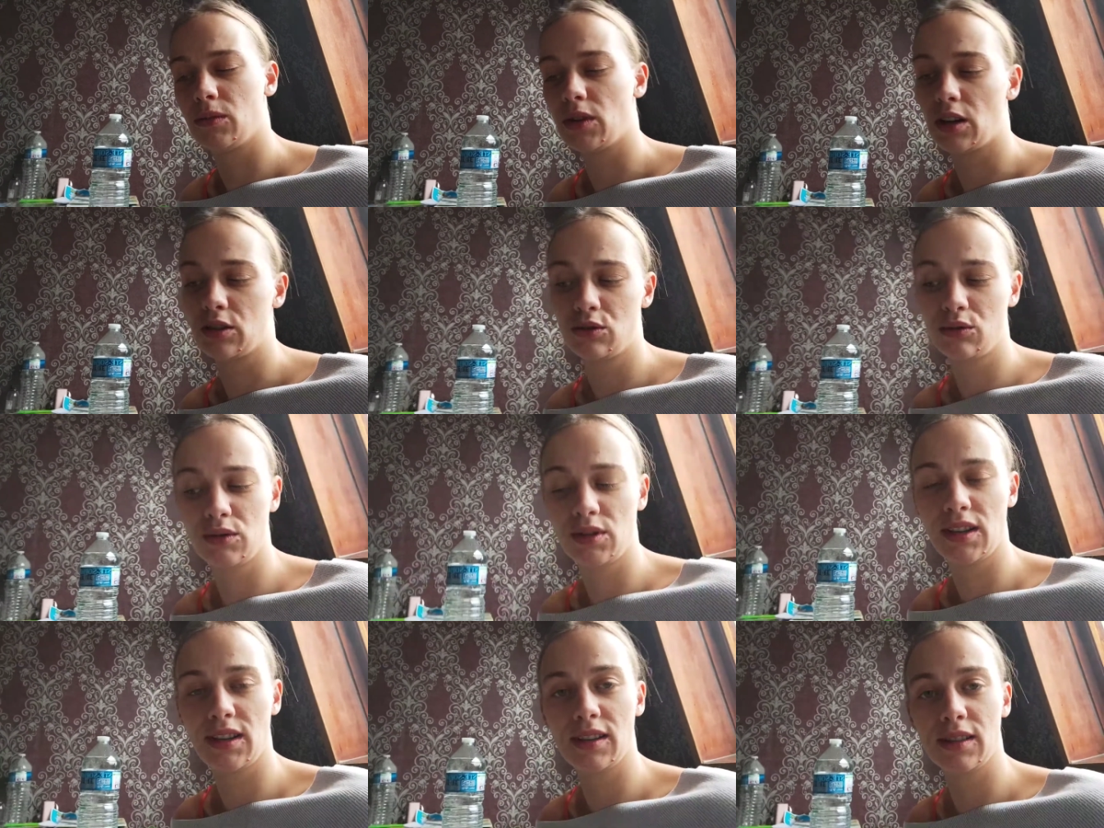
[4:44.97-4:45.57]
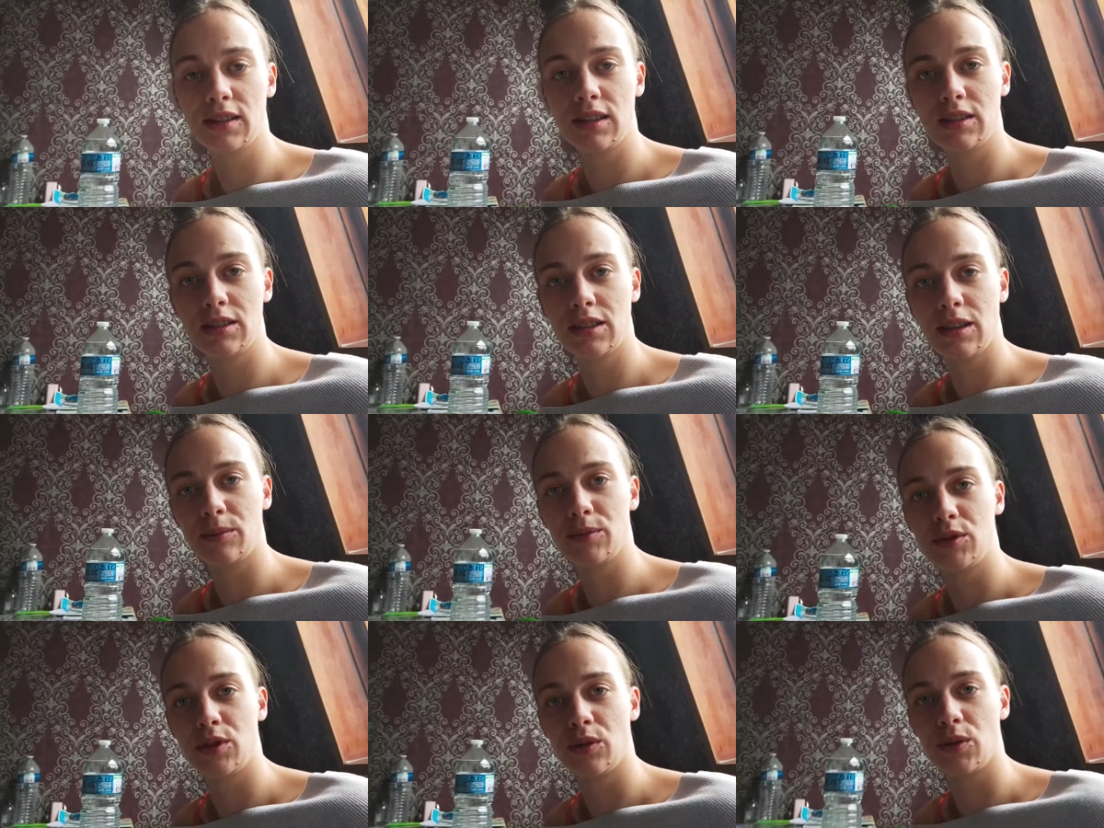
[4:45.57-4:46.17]
ajouter la
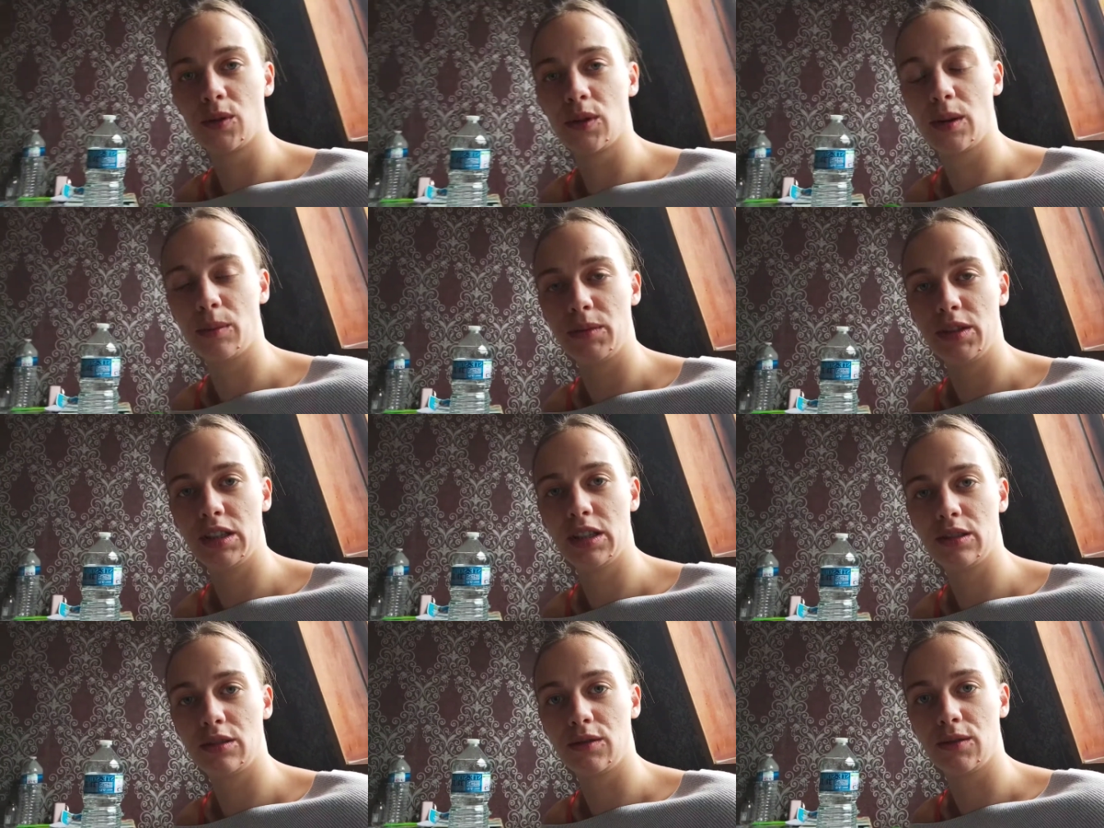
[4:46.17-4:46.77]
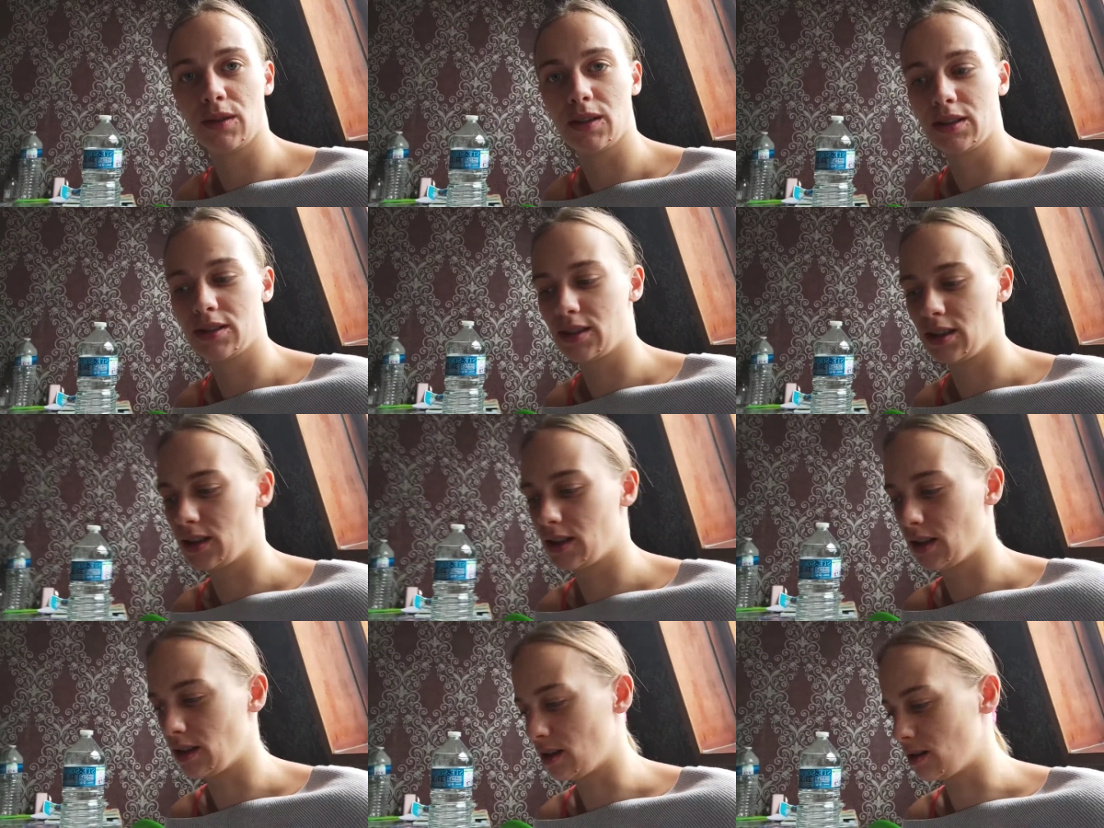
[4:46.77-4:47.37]
description, la miniature,
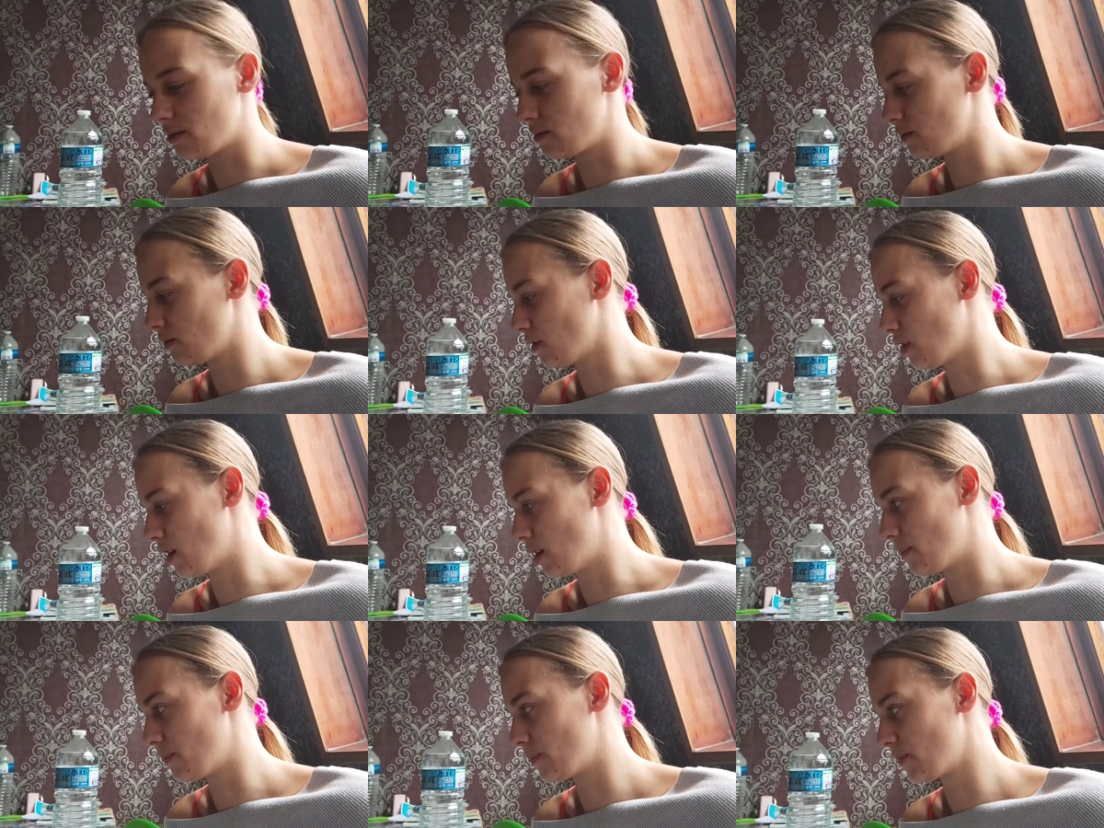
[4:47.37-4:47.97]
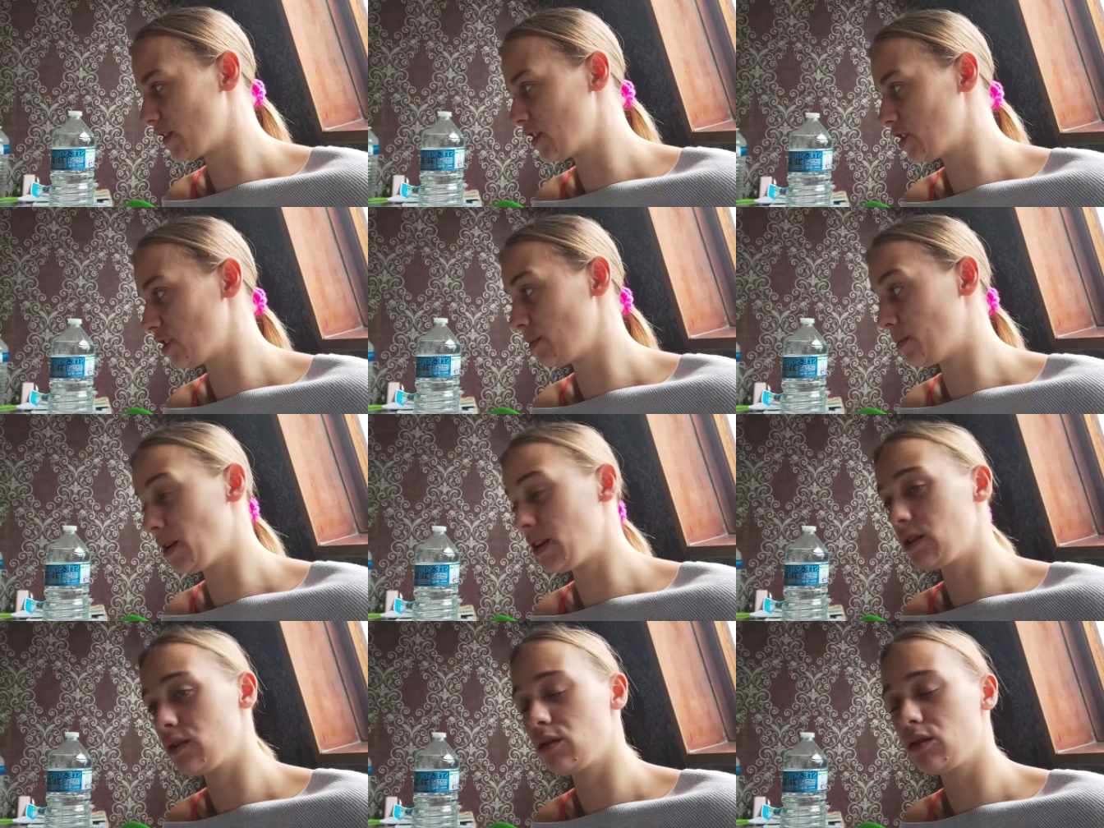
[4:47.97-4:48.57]
etc. Voilà.
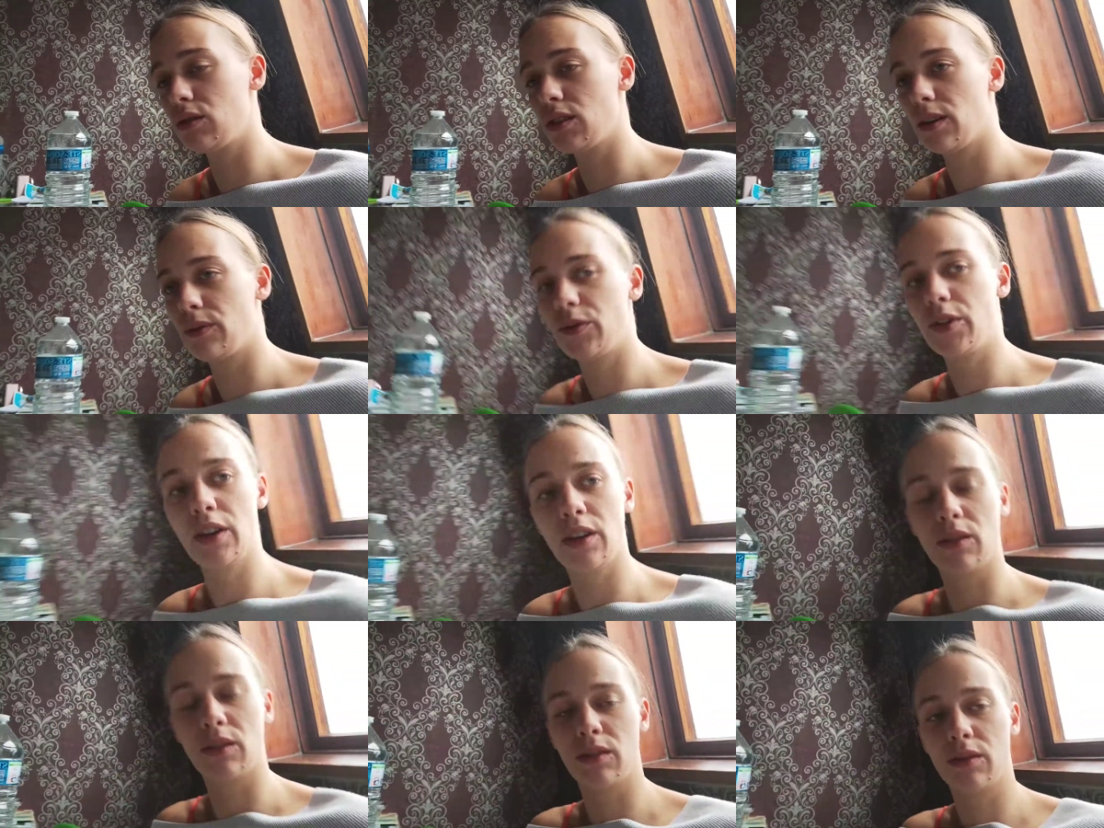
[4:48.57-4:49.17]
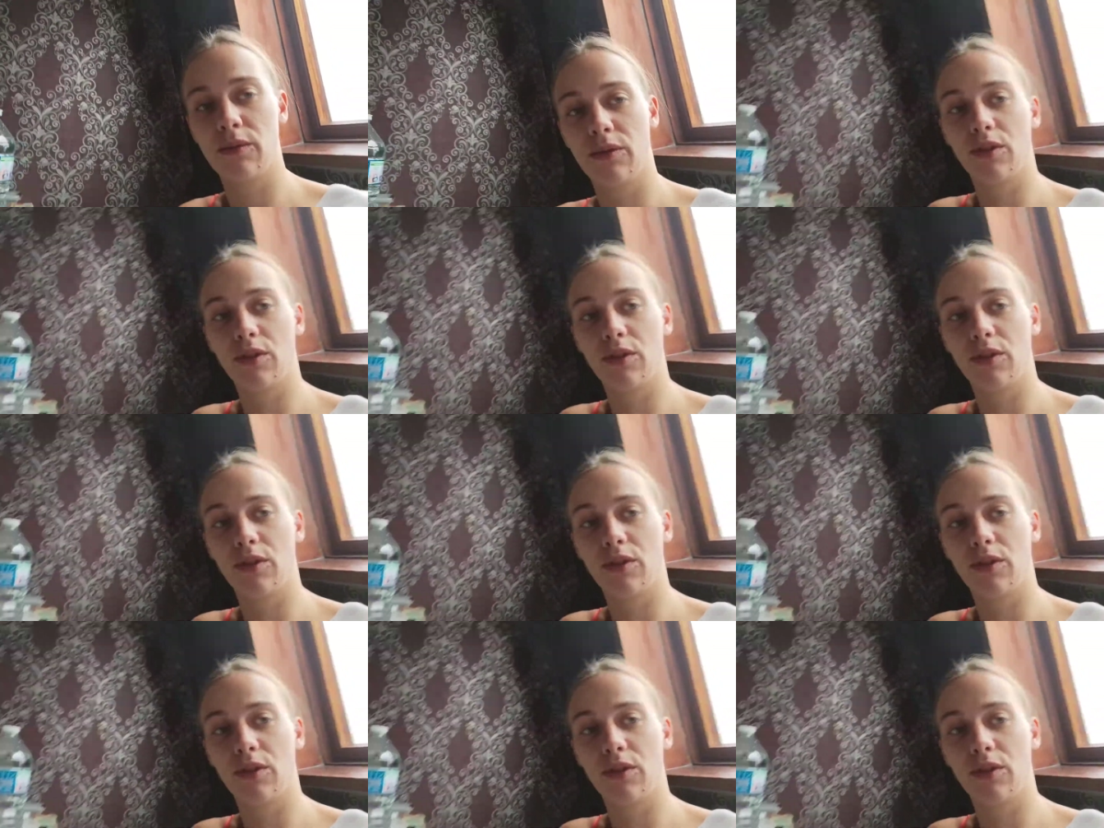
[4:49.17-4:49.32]
J'ai plein de trucs à faire, hein.